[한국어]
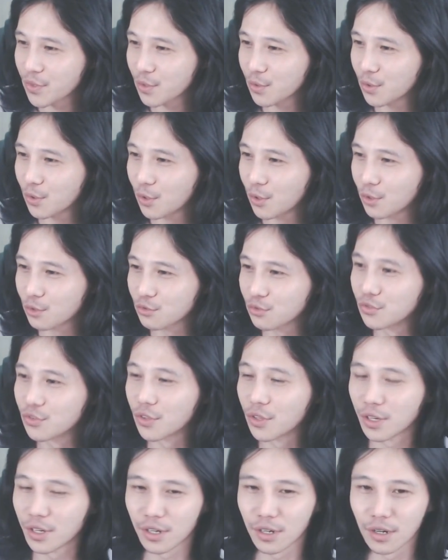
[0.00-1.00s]
어
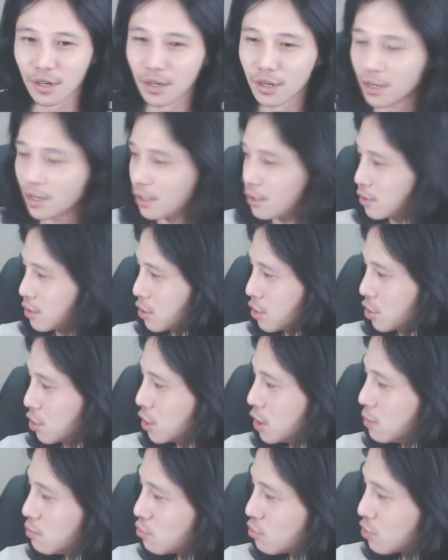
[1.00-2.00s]
군대야
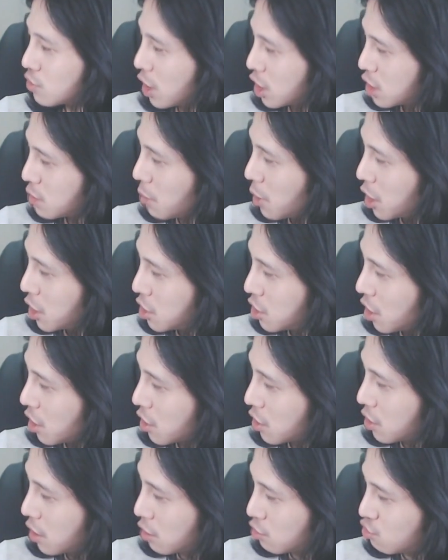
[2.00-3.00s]
질문하지 마 이
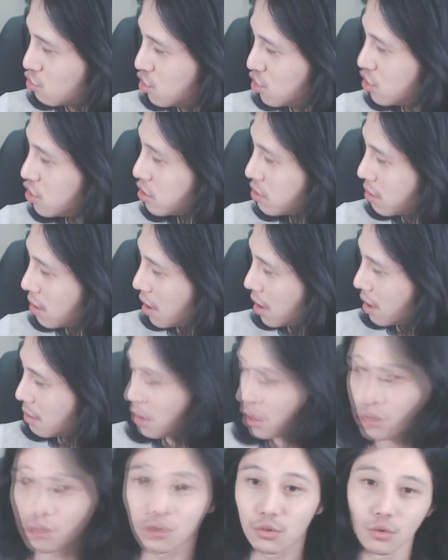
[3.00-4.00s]
새끼야 뒤질래
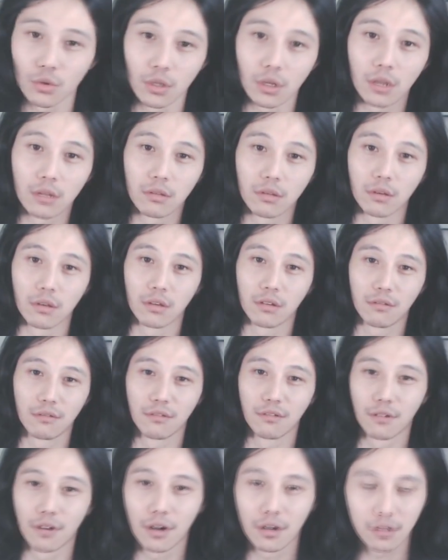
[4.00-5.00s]
막 이러는 거야 나한테
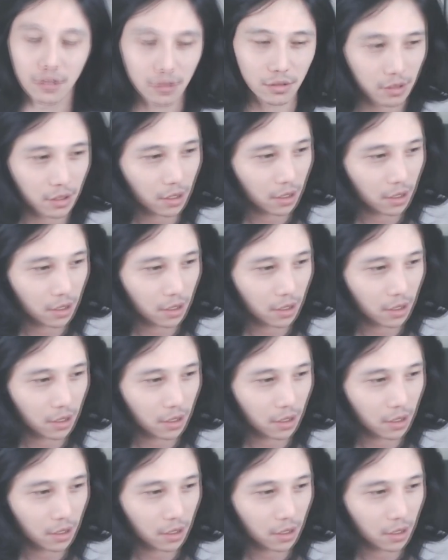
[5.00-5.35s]
어 아, 그래서